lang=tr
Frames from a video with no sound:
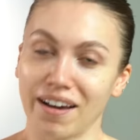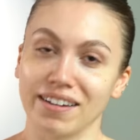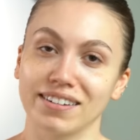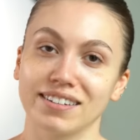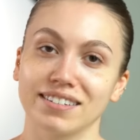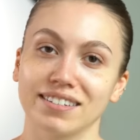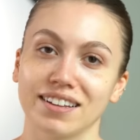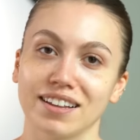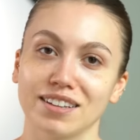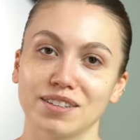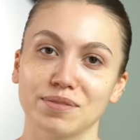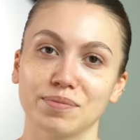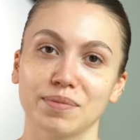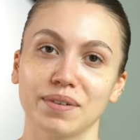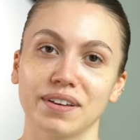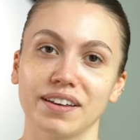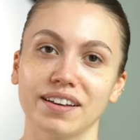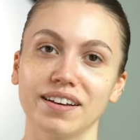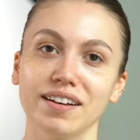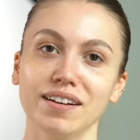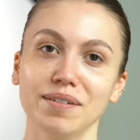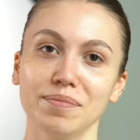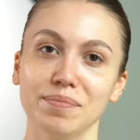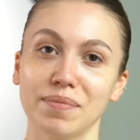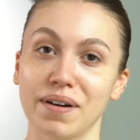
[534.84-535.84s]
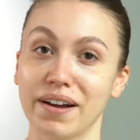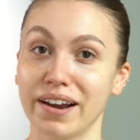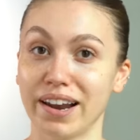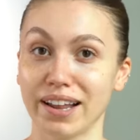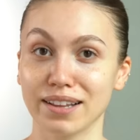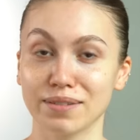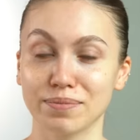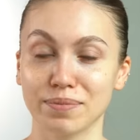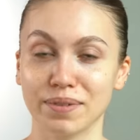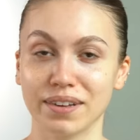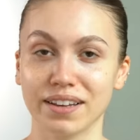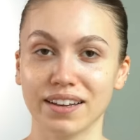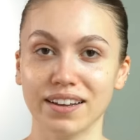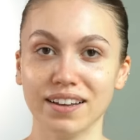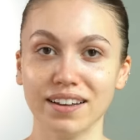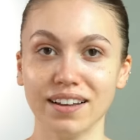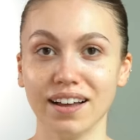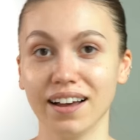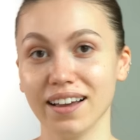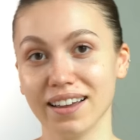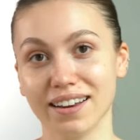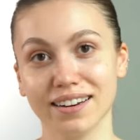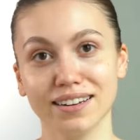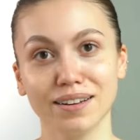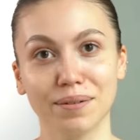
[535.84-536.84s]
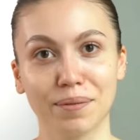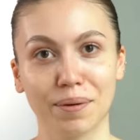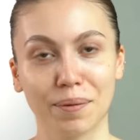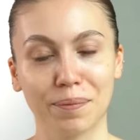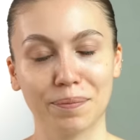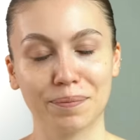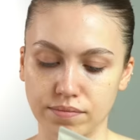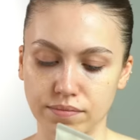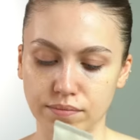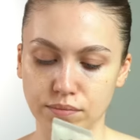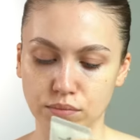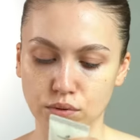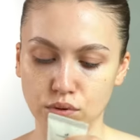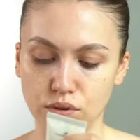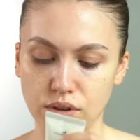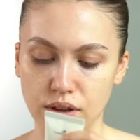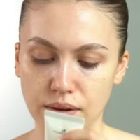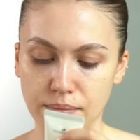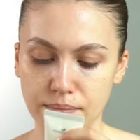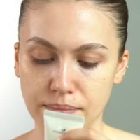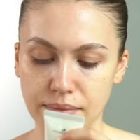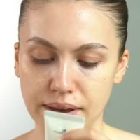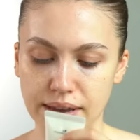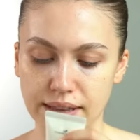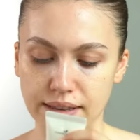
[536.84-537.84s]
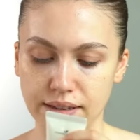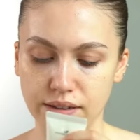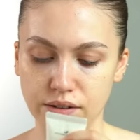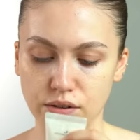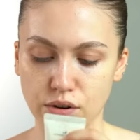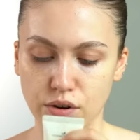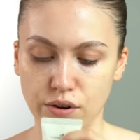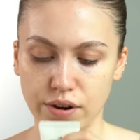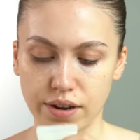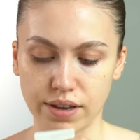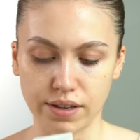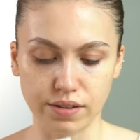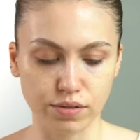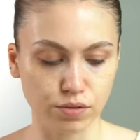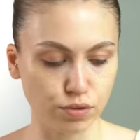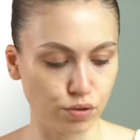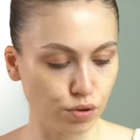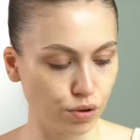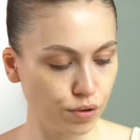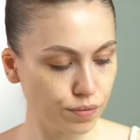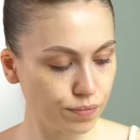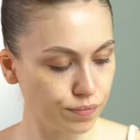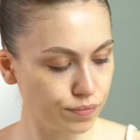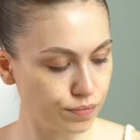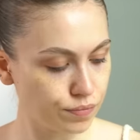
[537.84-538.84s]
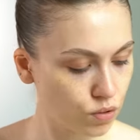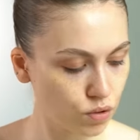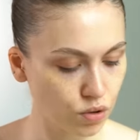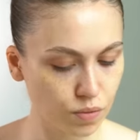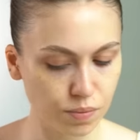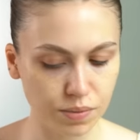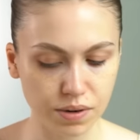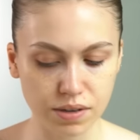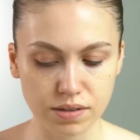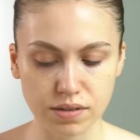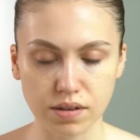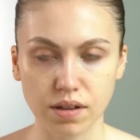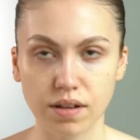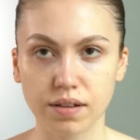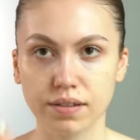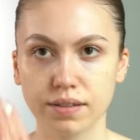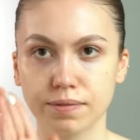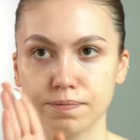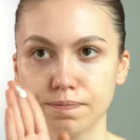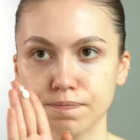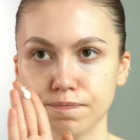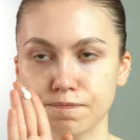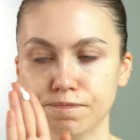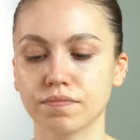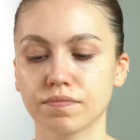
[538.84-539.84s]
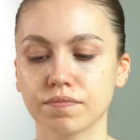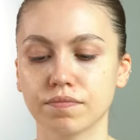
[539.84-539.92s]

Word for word: aydınlatmaya, parlatmaya hayır demem. Bu da Made in Korea diyor. Şöyle biraz aldım.